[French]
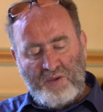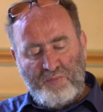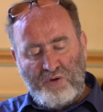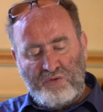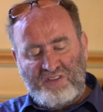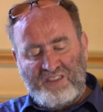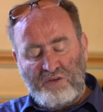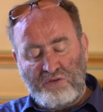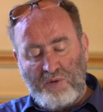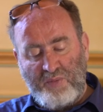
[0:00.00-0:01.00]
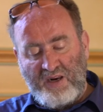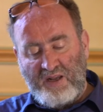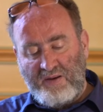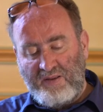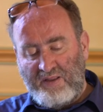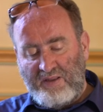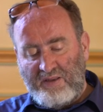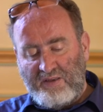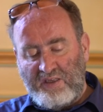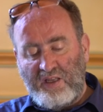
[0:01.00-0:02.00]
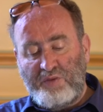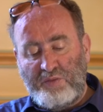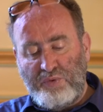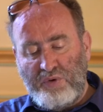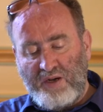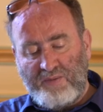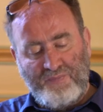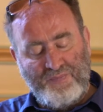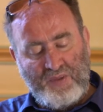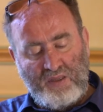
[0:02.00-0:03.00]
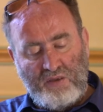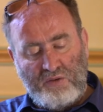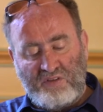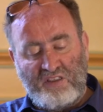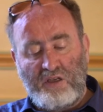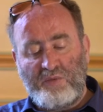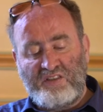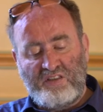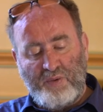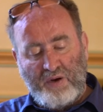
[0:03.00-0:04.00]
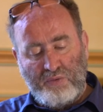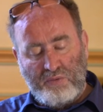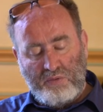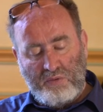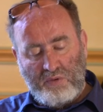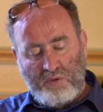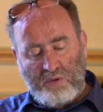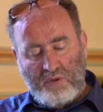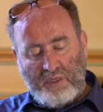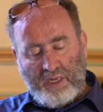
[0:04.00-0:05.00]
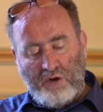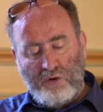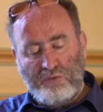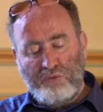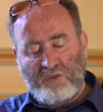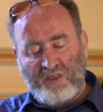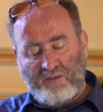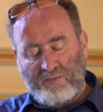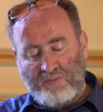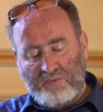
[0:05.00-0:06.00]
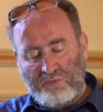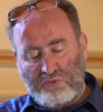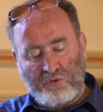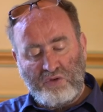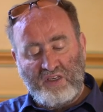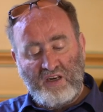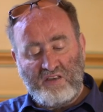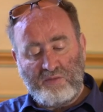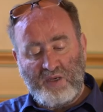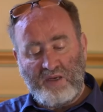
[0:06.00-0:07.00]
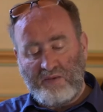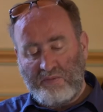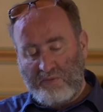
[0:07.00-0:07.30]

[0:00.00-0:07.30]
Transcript: mais peur aussi qu'il ne soit pas là, qu'il n'habite plus là, que cet homme ait disparu. Elle le redoutait tout autant qu'elle l'espérait.